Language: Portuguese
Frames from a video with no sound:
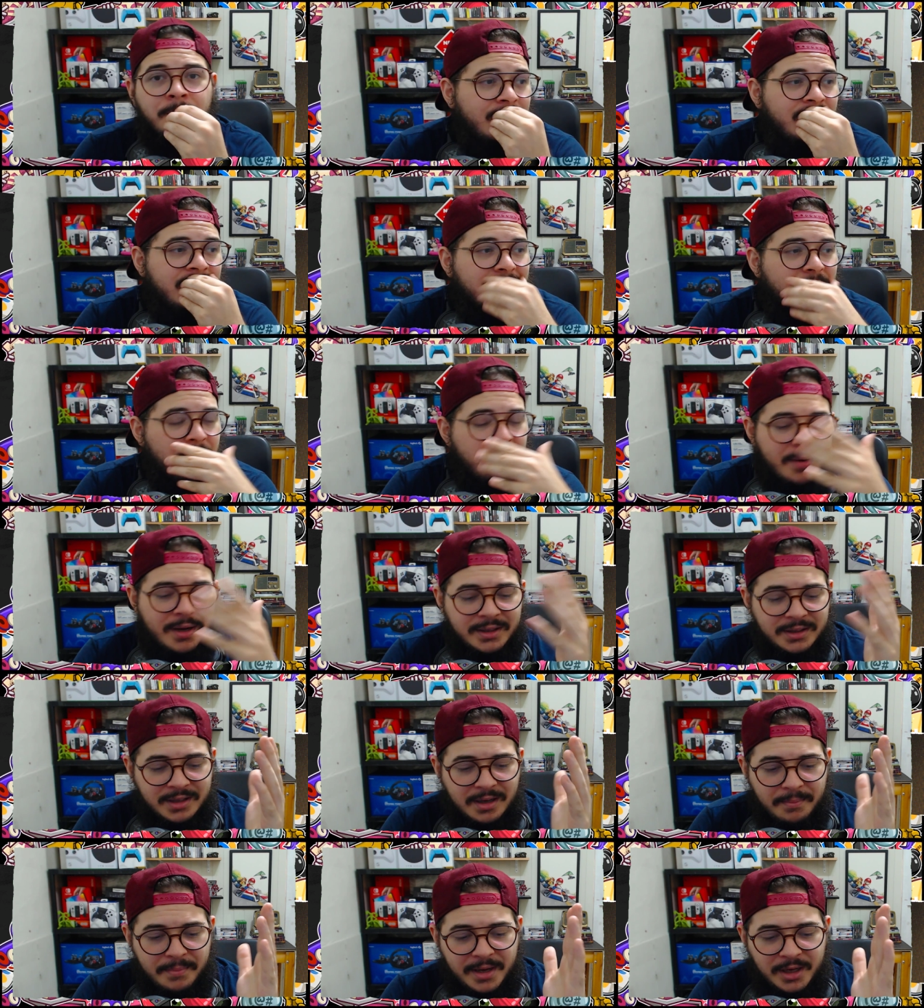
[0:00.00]
Então,
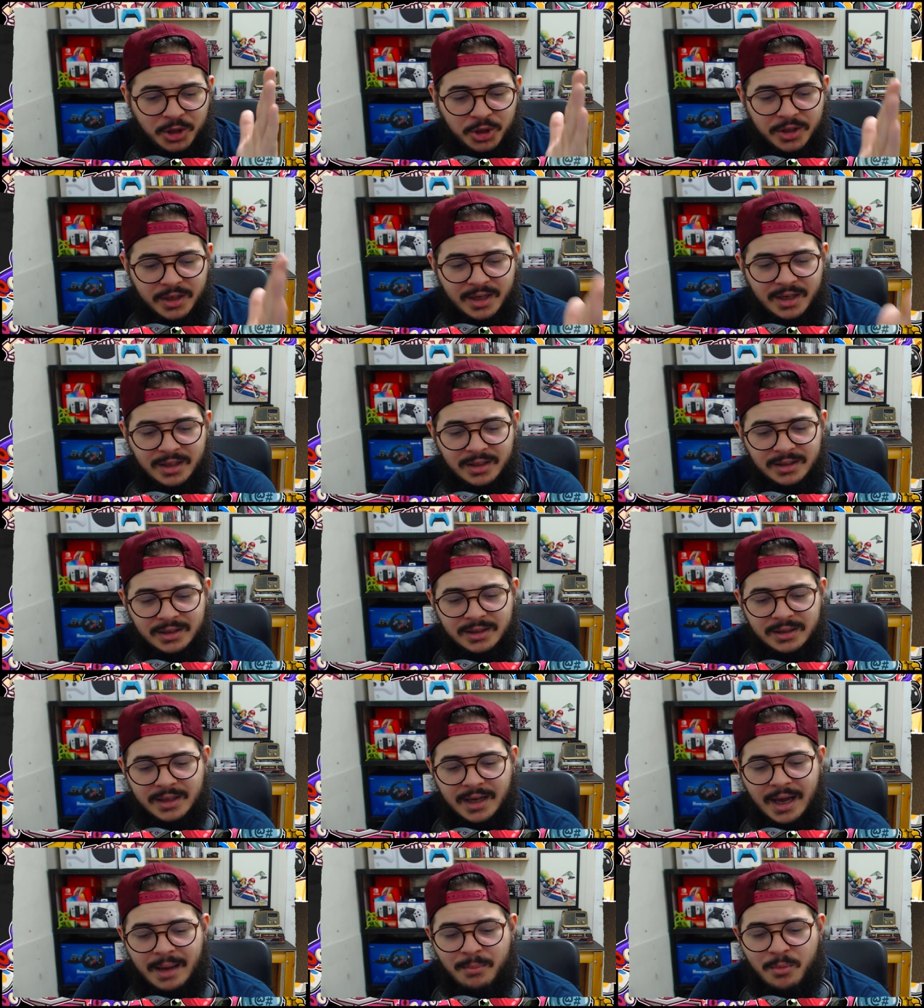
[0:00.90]
basicamente,
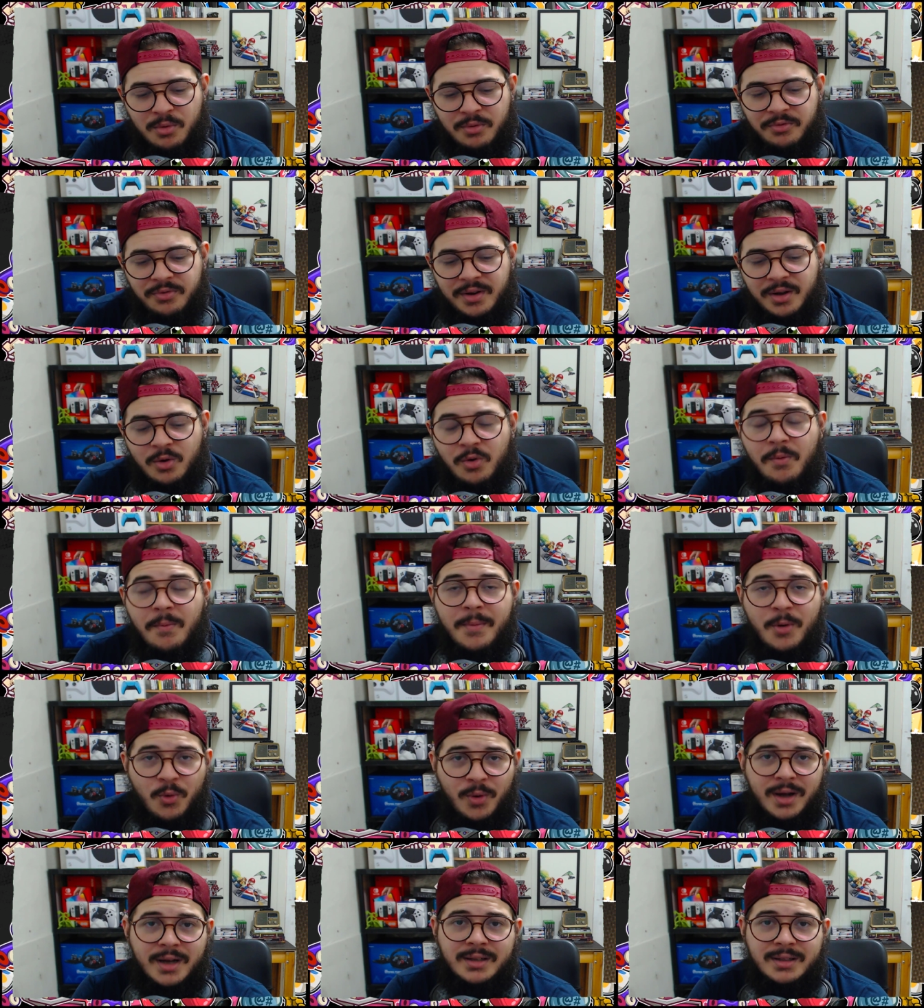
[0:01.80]
eles removeram o
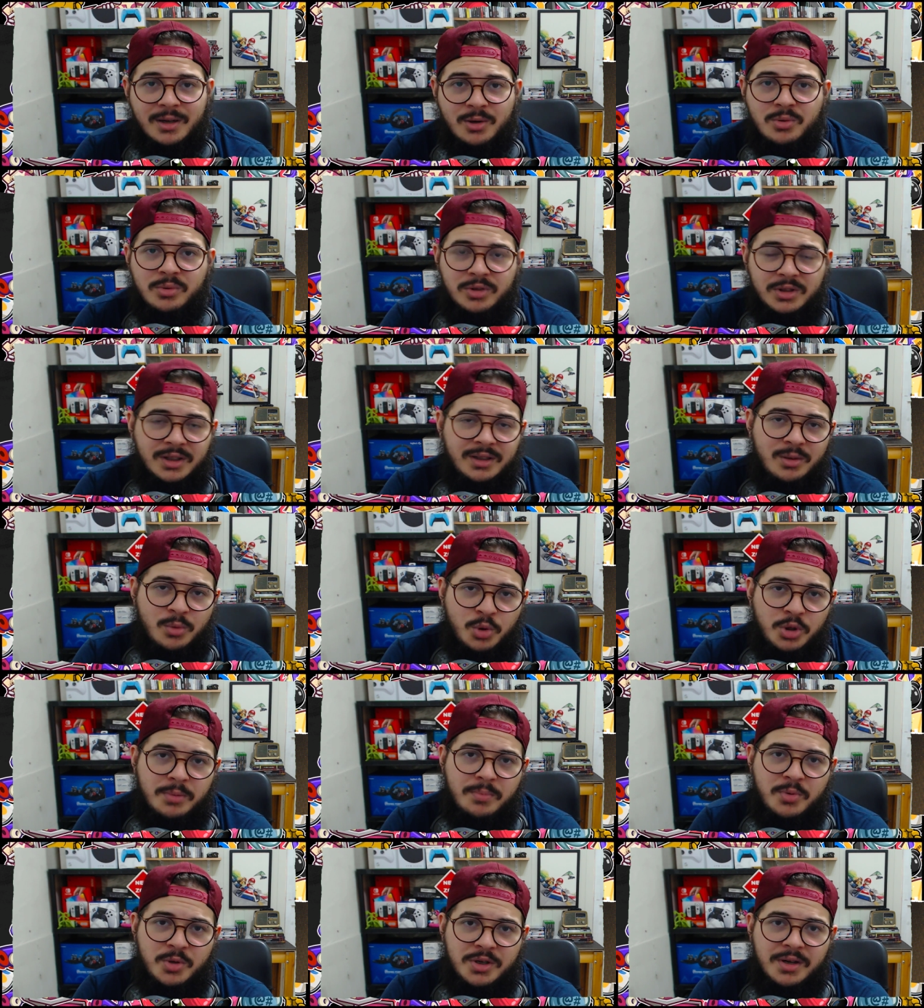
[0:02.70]
meu canal sem nenhum
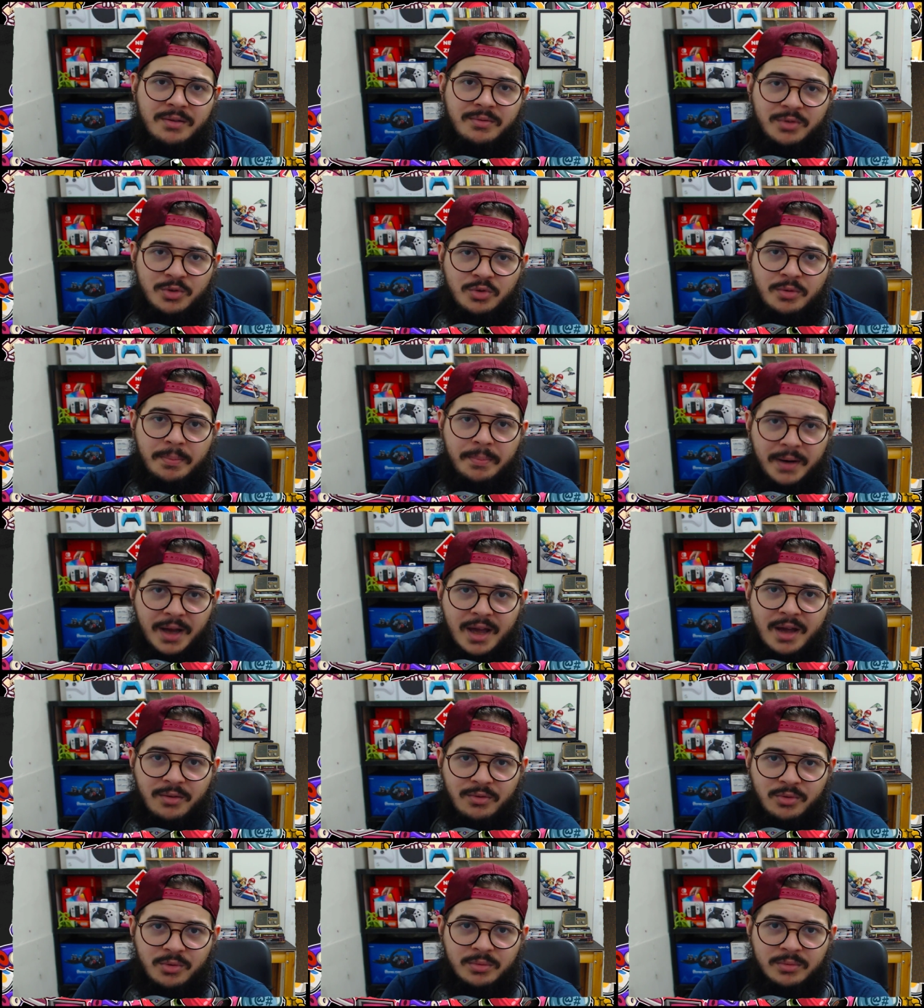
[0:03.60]
tipo de aviso
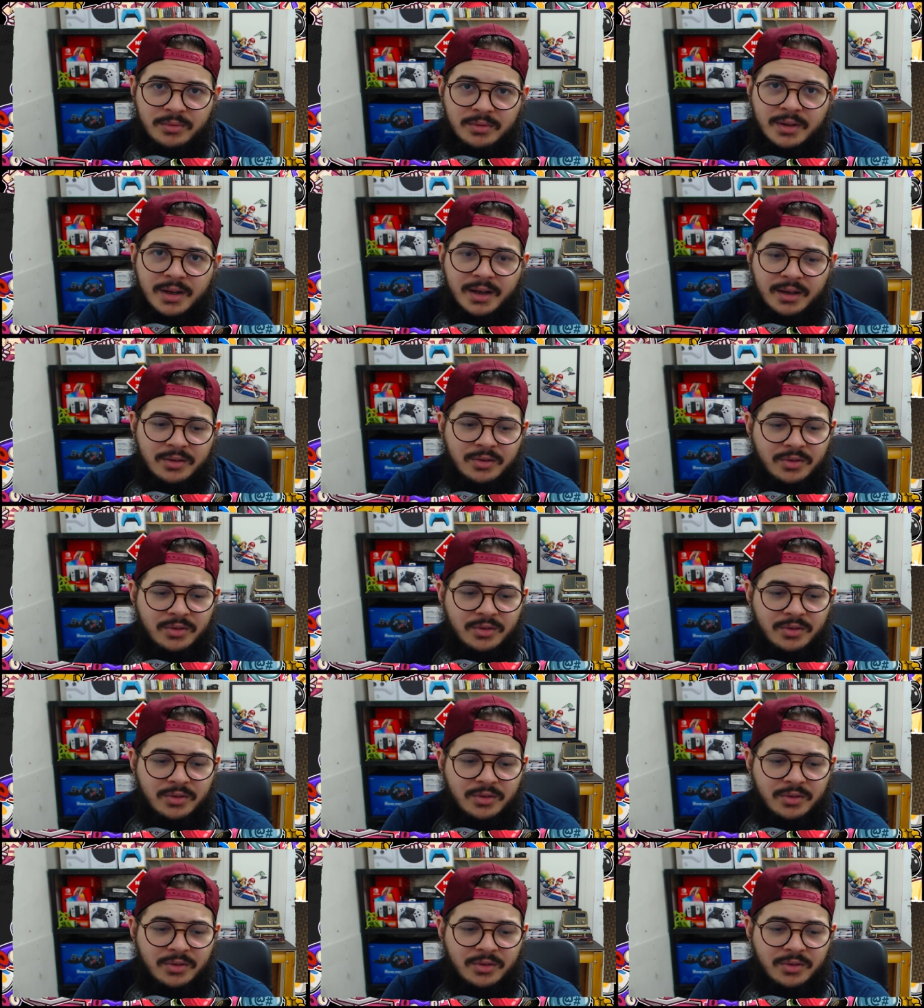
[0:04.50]
prévio, tá?